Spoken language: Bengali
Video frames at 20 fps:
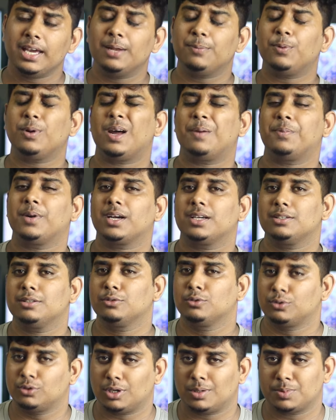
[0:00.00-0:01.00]
এরপর আপনার কাছে
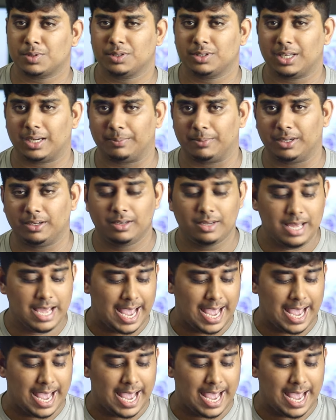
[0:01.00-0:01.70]
দুটো অপশন থাকবে